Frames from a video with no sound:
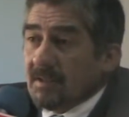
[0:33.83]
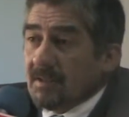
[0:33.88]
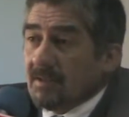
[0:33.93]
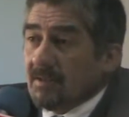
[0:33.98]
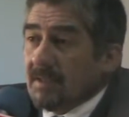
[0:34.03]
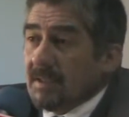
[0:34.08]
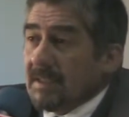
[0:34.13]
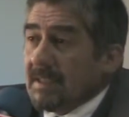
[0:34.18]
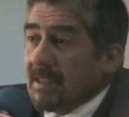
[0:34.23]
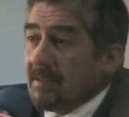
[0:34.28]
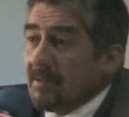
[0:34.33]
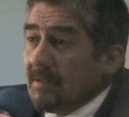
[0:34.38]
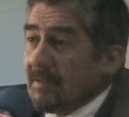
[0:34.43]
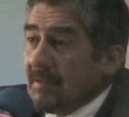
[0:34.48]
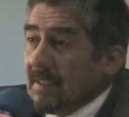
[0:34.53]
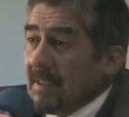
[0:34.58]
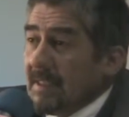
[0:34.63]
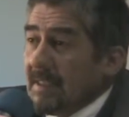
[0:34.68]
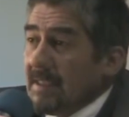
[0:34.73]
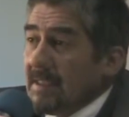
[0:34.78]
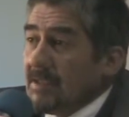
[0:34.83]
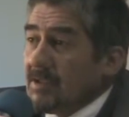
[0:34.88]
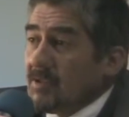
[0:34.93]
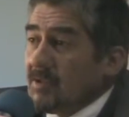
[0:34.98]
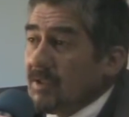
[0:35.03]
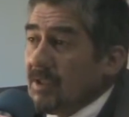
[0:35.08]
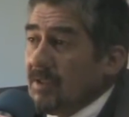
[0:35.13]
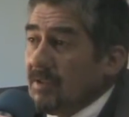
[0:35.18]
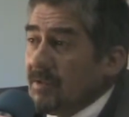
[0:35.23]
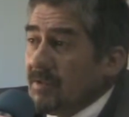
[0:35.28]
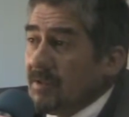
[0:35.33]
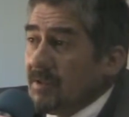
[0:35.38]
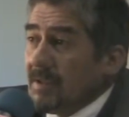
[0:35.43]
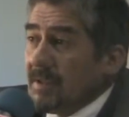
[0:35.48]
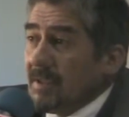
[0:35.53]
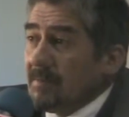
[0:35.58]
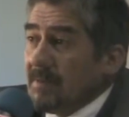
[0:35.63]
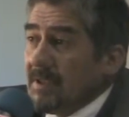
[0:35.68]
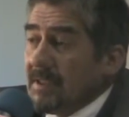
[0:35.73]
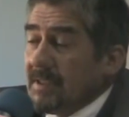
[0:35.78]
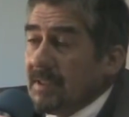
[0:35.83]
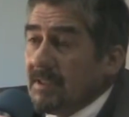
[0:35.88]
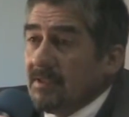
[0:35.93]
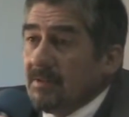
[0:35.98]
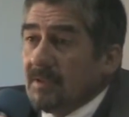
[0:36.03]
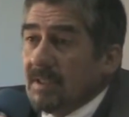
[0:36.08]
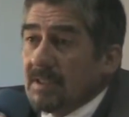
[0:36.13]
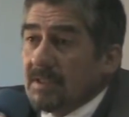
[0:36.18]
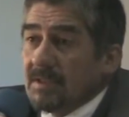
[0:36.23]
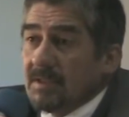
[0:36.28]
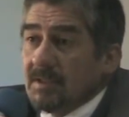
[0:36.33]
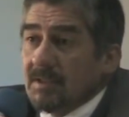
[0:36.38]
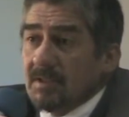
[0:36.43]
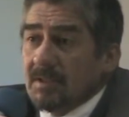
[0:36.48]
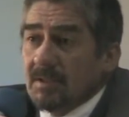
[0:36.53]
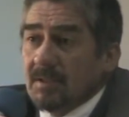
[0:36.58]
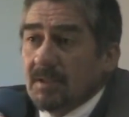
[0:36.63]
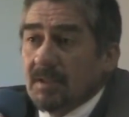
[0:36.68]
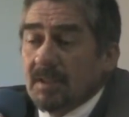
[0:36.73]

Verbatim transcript: con esta nueva instructivo del Ministerio de Educación,